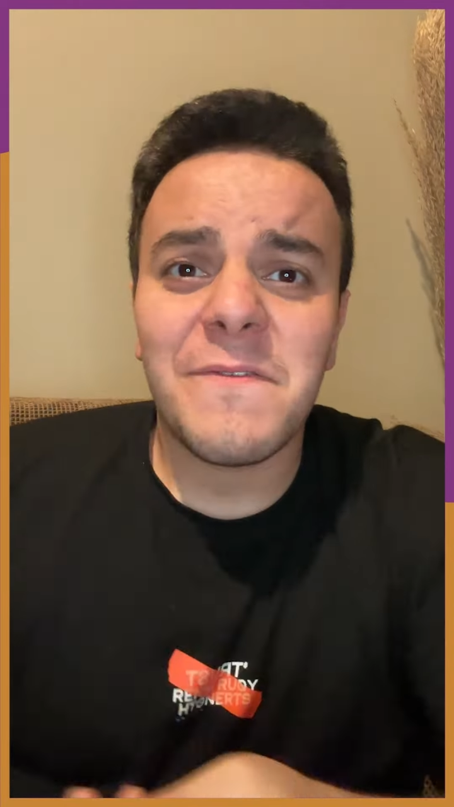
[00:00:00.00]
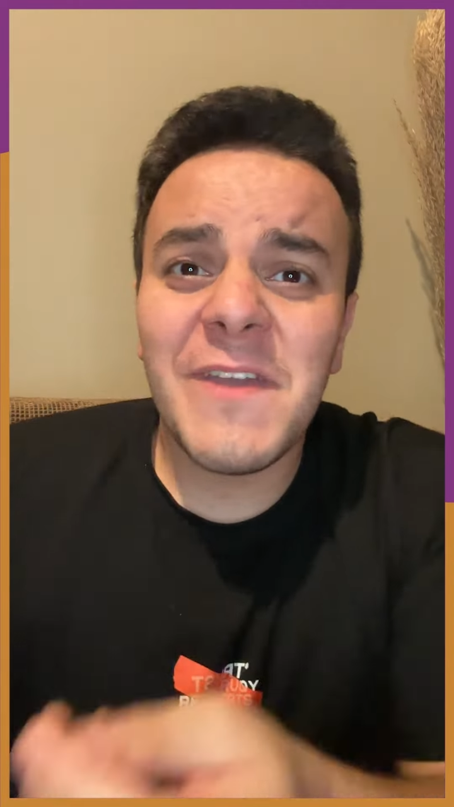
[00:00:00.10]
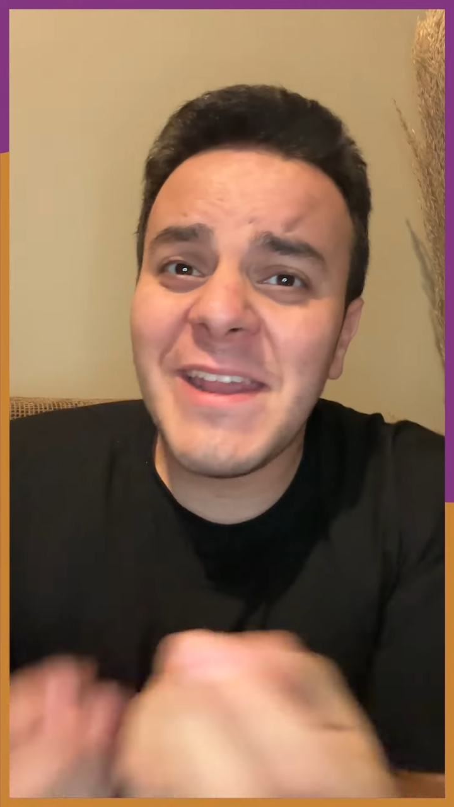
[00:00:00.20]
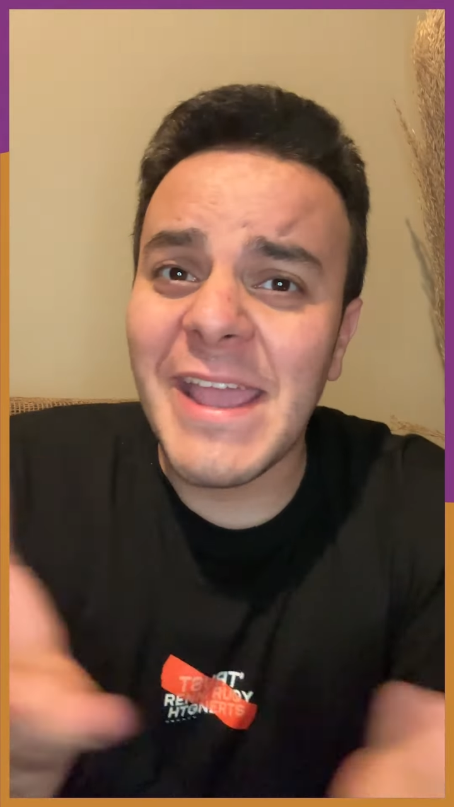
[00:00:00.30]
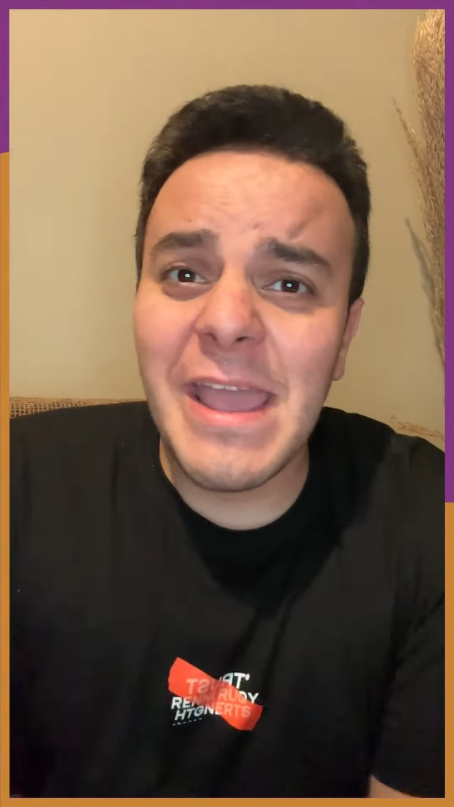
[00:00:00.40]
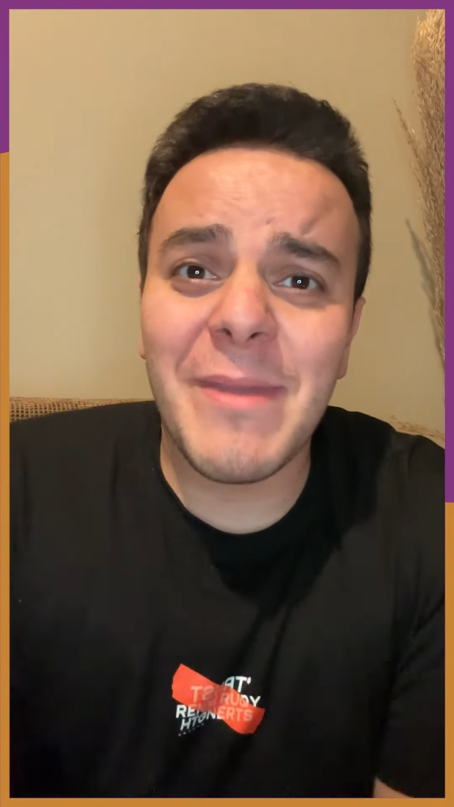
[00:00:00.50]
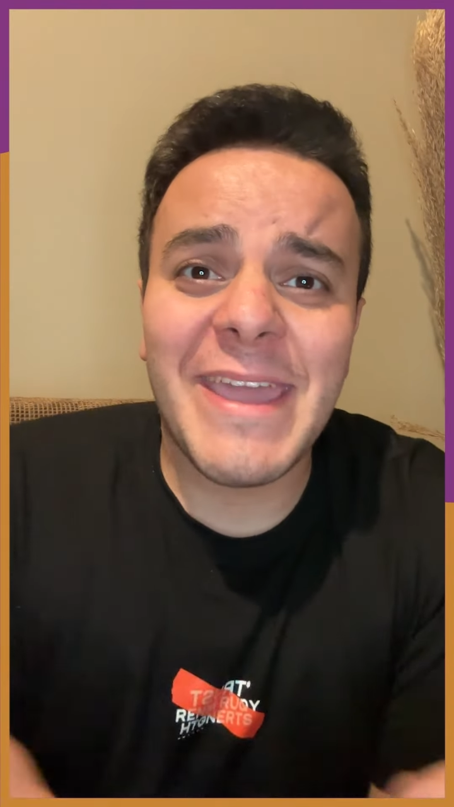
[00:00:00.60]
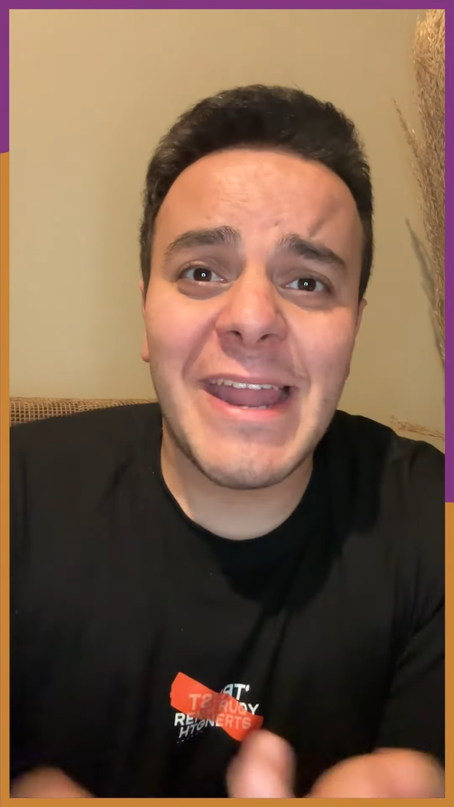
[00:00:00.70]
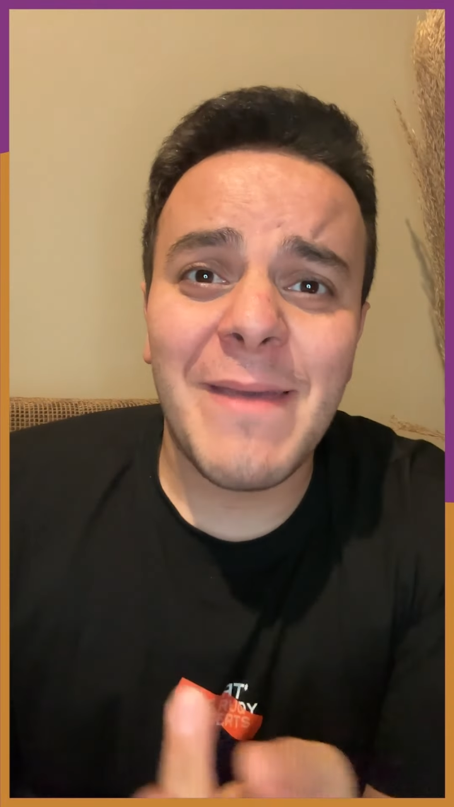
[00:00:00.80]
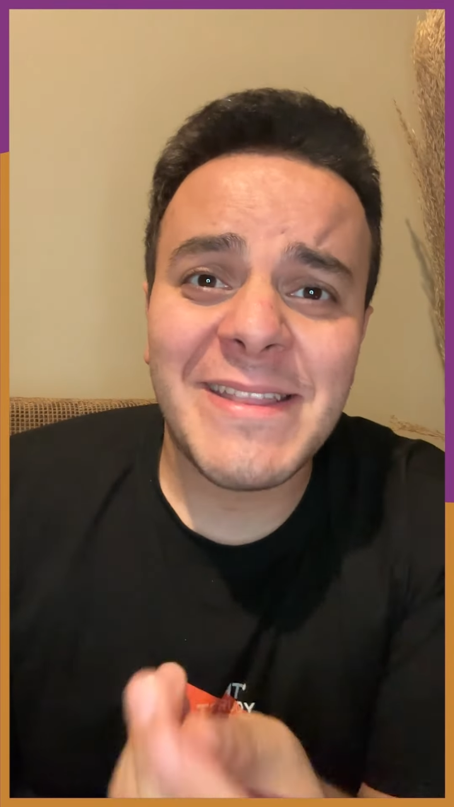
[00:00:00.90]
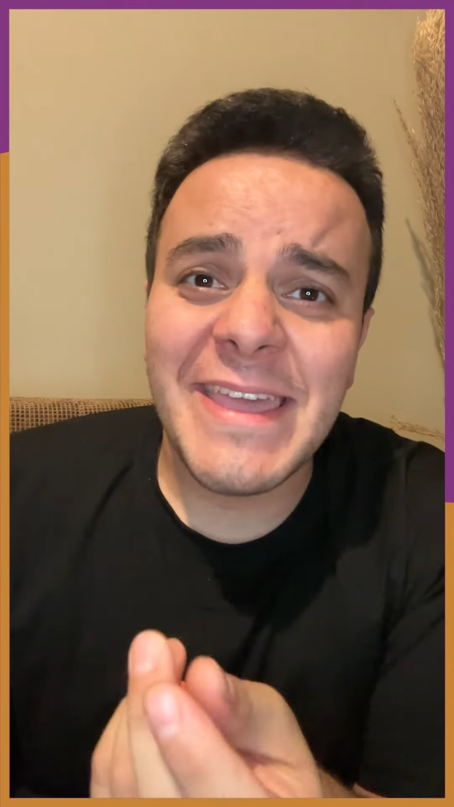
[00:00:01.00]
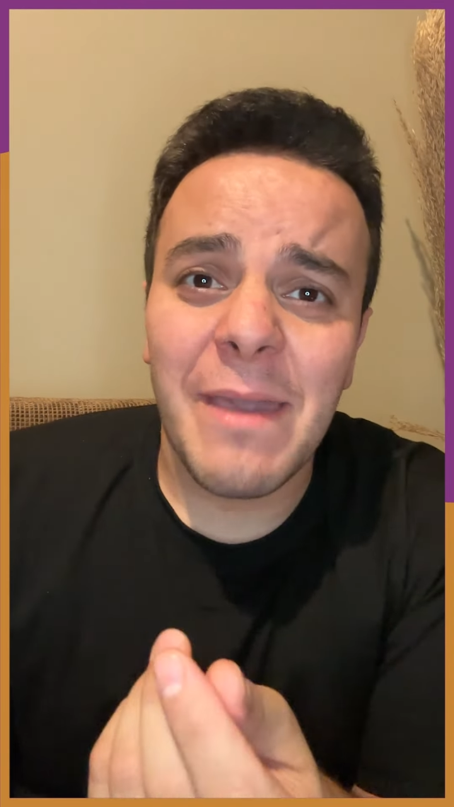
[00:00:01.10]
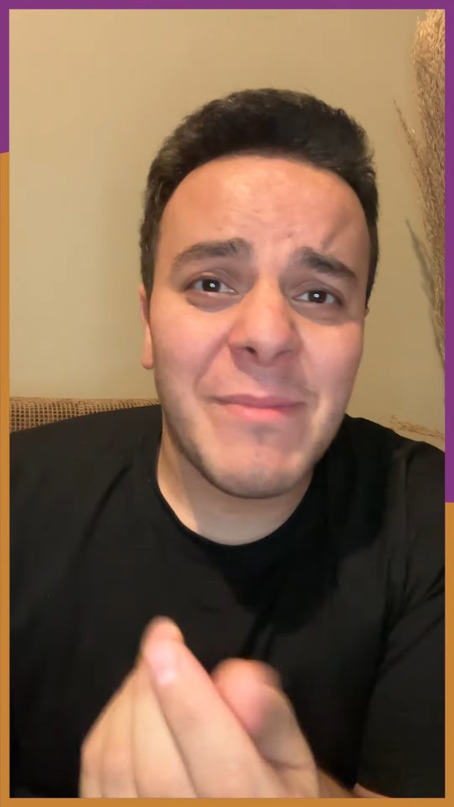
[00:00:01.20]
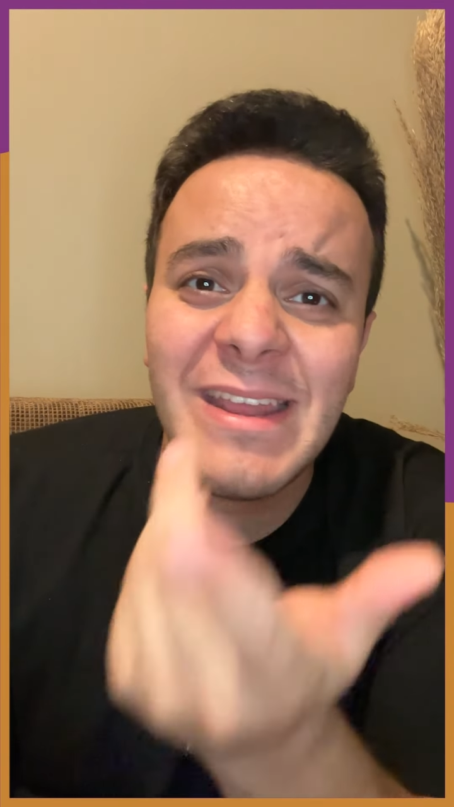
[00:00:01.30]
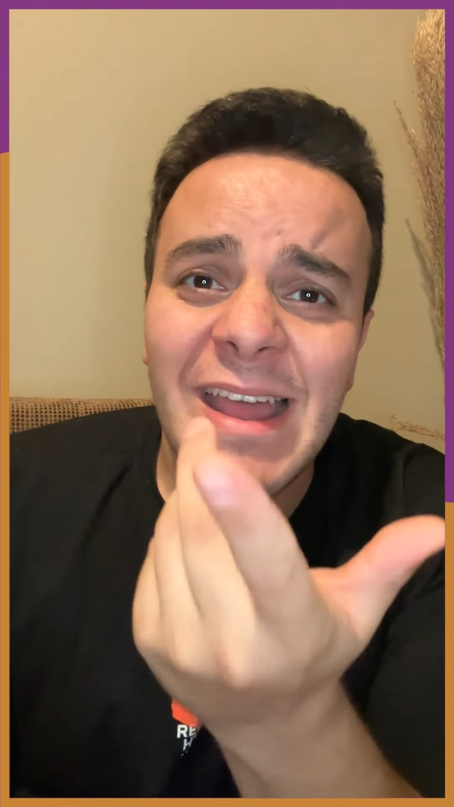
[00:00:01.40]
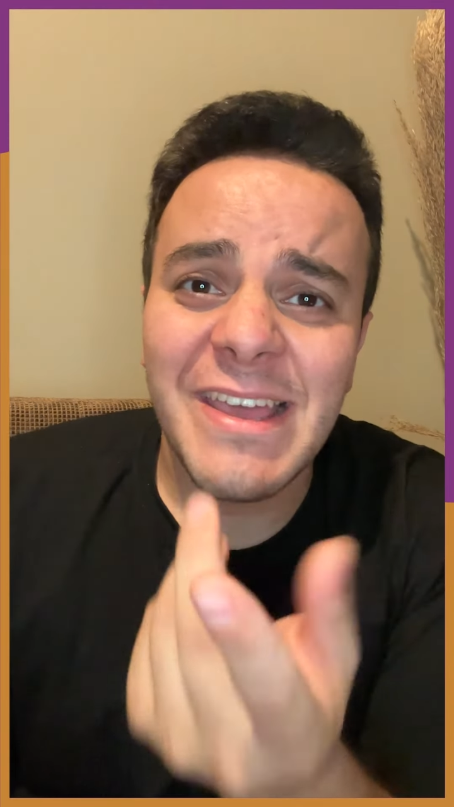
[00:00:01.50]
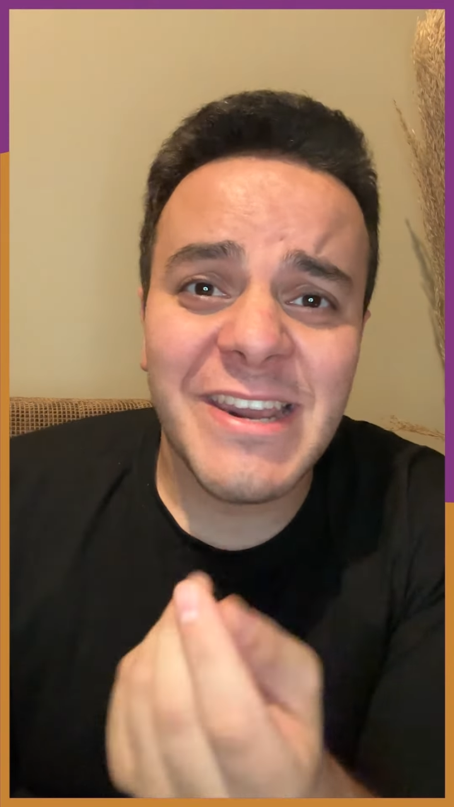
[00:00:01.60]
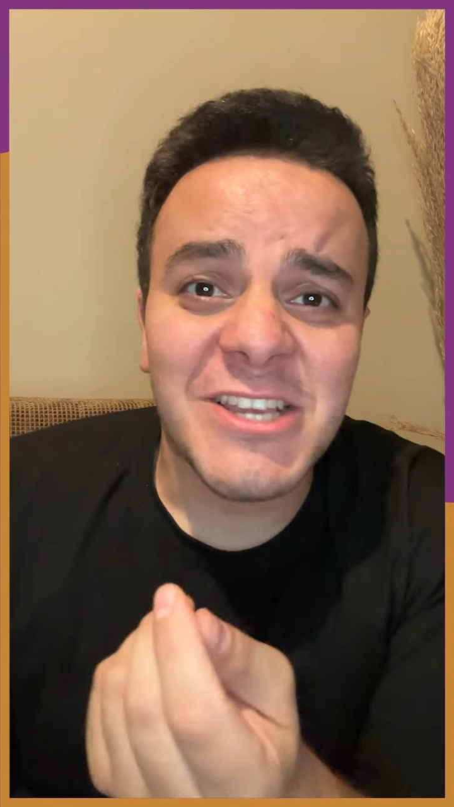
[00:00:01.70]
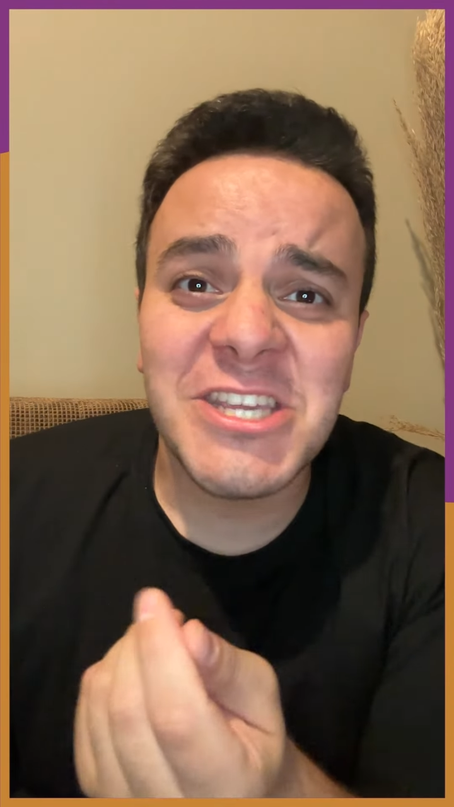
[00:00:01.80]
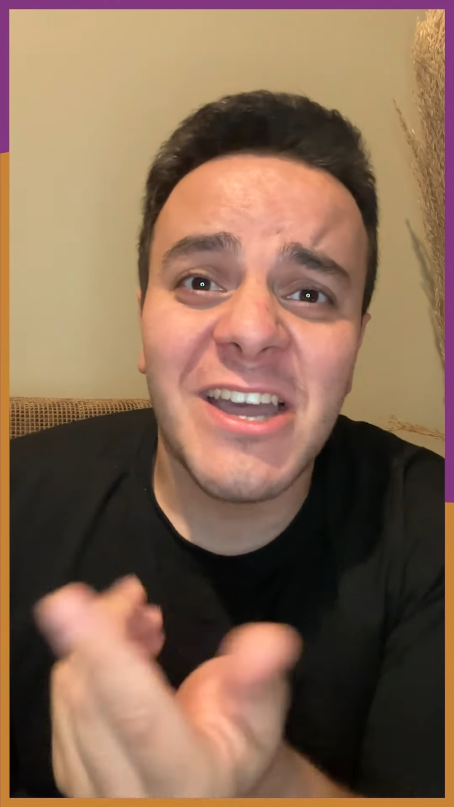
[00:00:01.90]
فين ايام الكلمات الجميلة
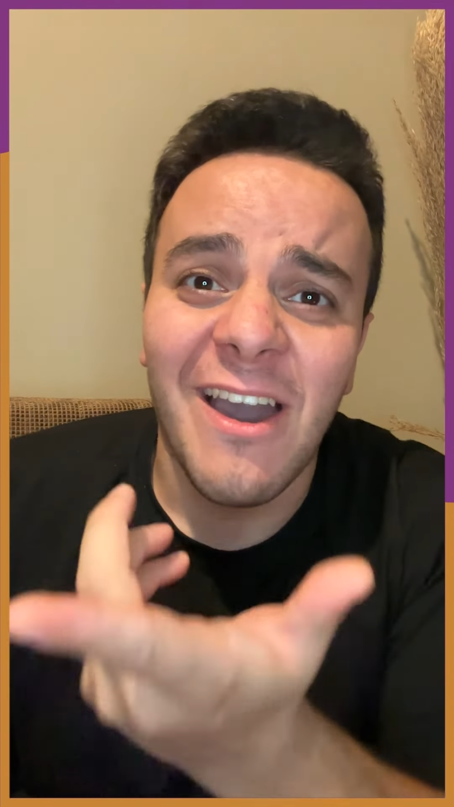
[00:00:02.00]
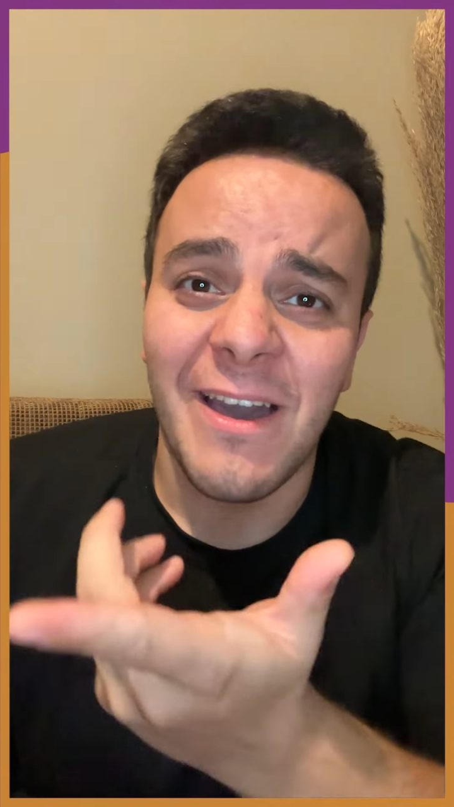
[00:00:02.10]
الرشيقة؟